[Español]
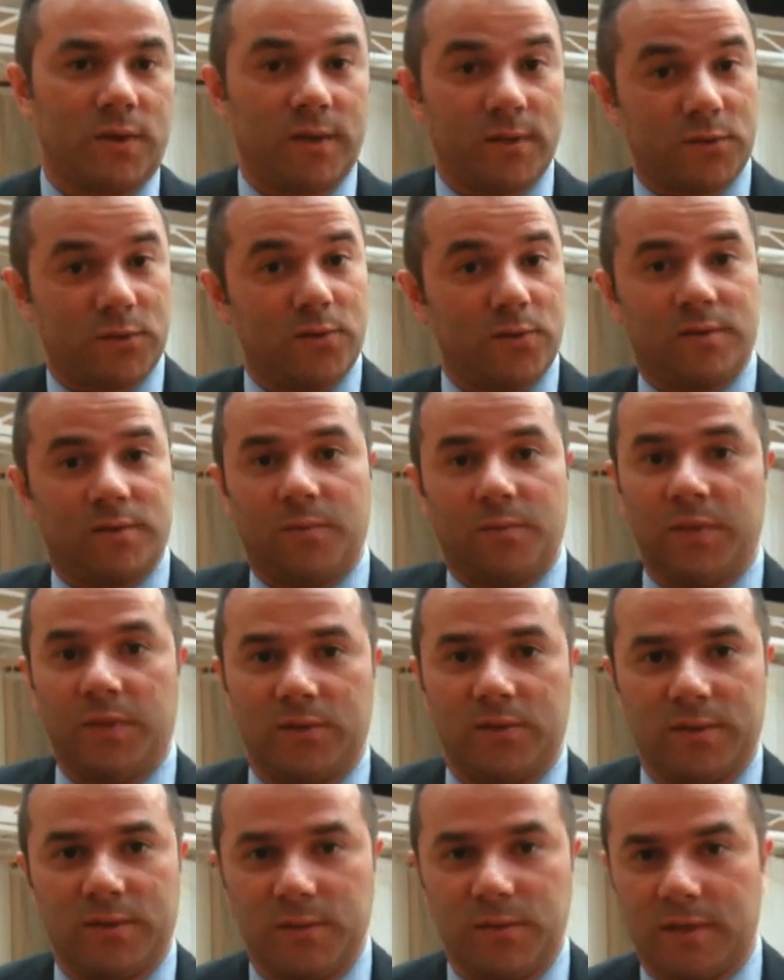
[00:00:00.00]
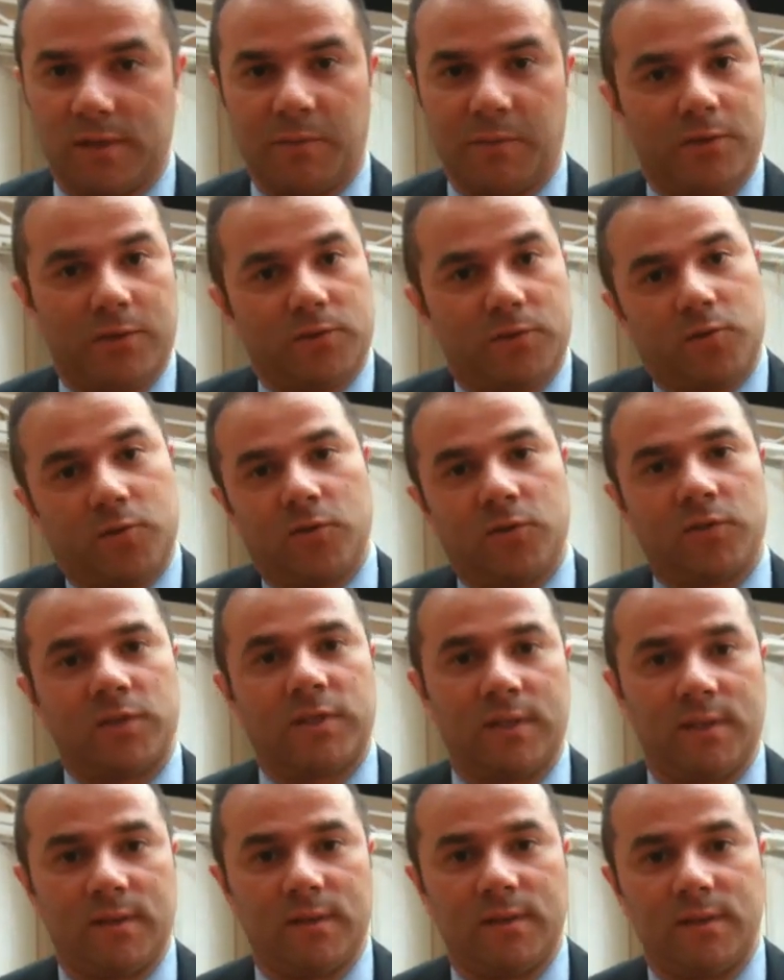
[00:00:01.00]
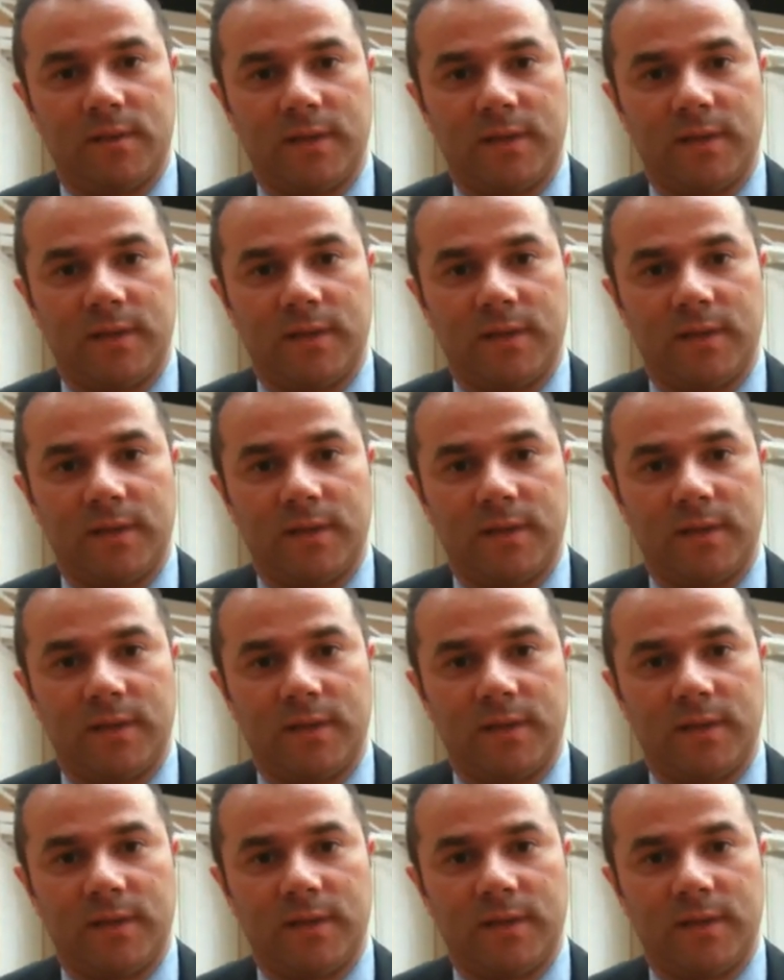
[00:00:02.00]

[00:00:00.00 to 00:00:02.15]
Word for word: ¿Qué son los amigos de mis amigos? Yo no sé.